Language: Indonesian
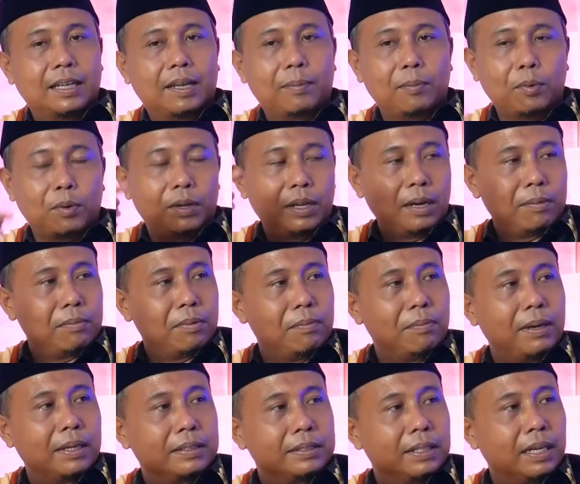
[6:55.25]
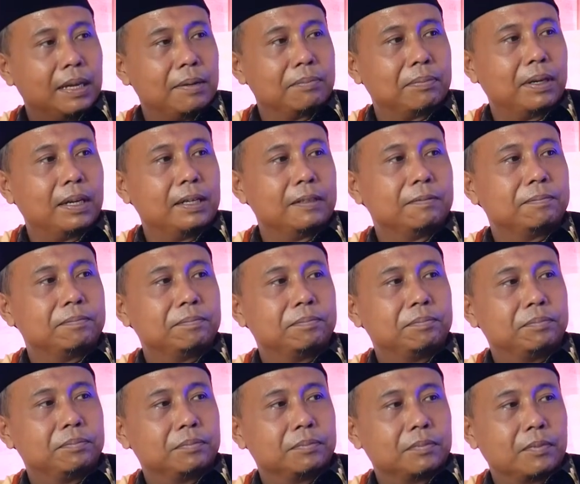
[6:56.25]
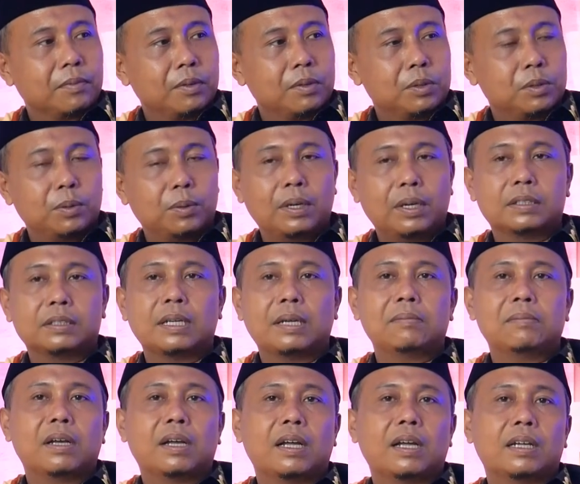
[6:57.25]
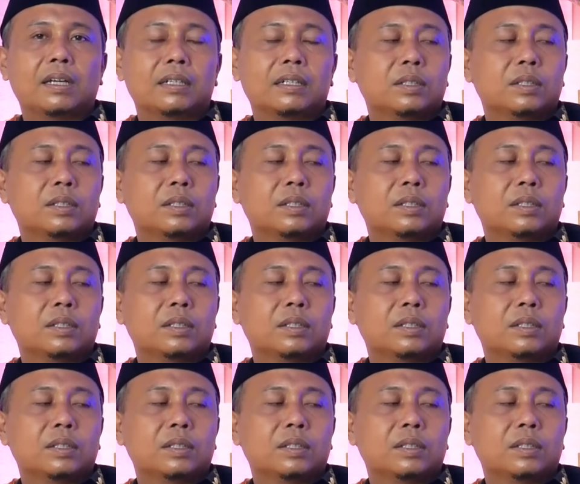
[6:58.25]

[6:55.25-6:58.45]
Kemudian membaca apa? Juga sama.